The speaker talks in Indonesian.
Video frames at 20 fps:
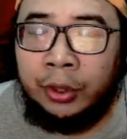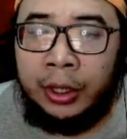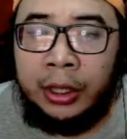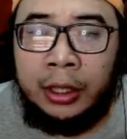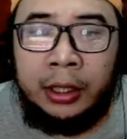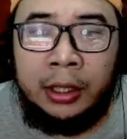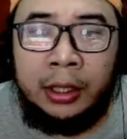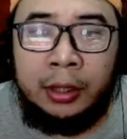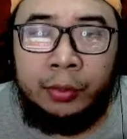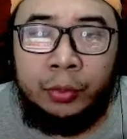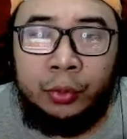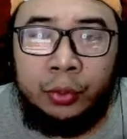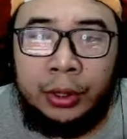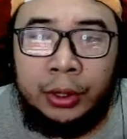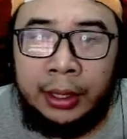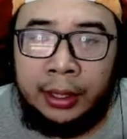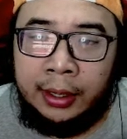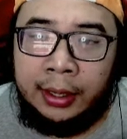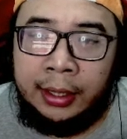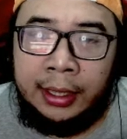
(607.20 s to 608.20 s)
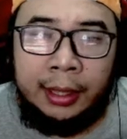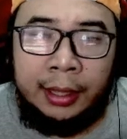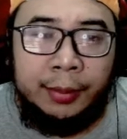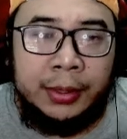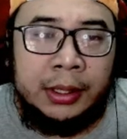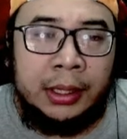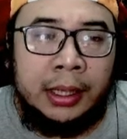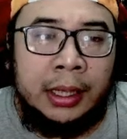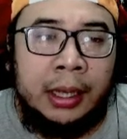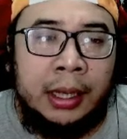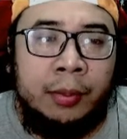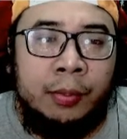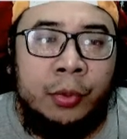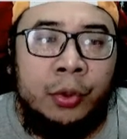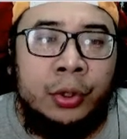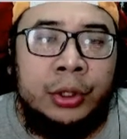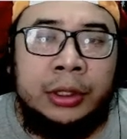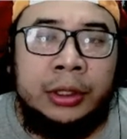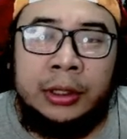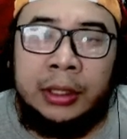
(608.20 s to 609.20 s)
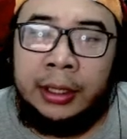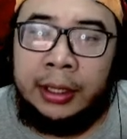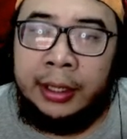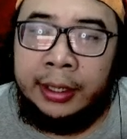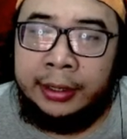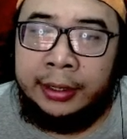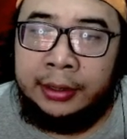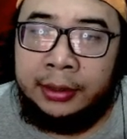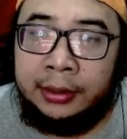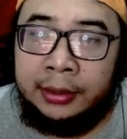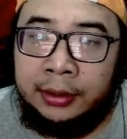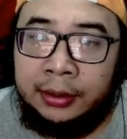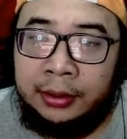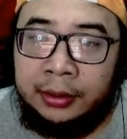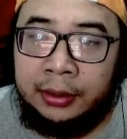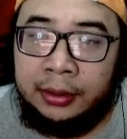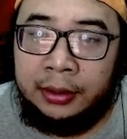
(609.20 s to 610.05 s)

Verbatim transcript: ini kebuka kalian bisa nangkep monster guys